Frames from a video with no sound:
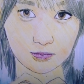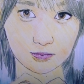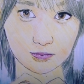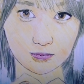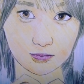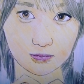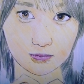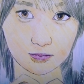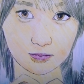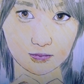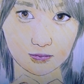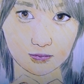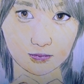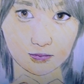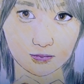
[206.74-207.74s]
はいま、
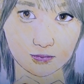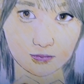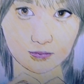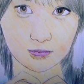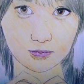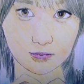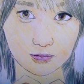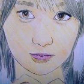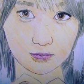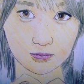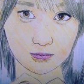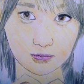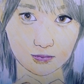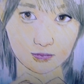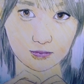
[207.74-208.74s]
まだね、この段階
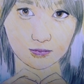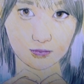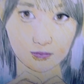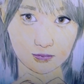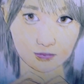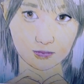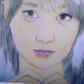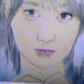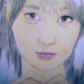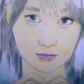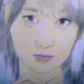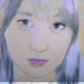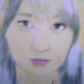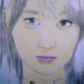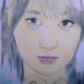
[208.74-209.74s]
でも消しゴムをかけていません。
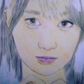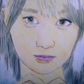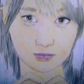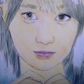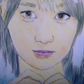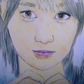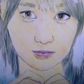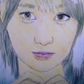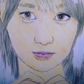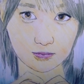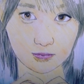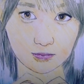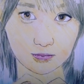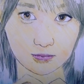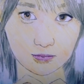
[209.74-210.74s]
今ね、
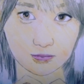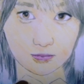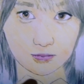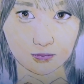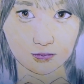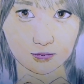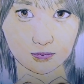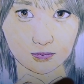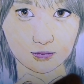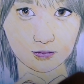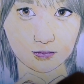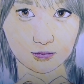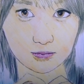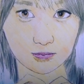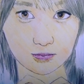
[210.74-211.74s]
言いました通り、まあ、
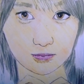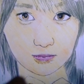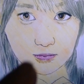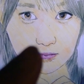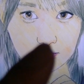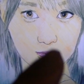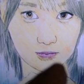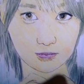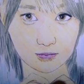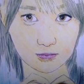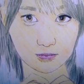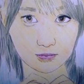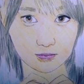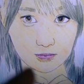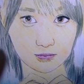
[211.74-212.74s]
水色とか
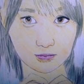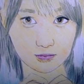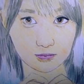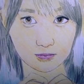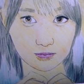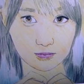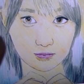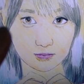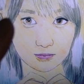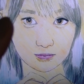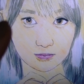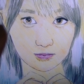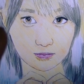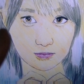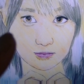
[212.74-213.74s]
黄色とか、
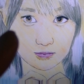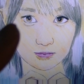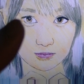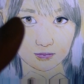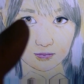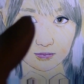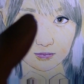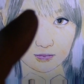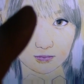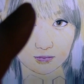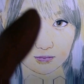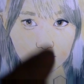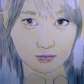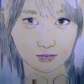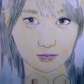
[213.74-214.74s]
ね、桃
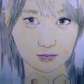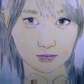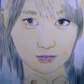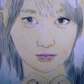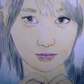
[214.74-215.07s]
色とかで、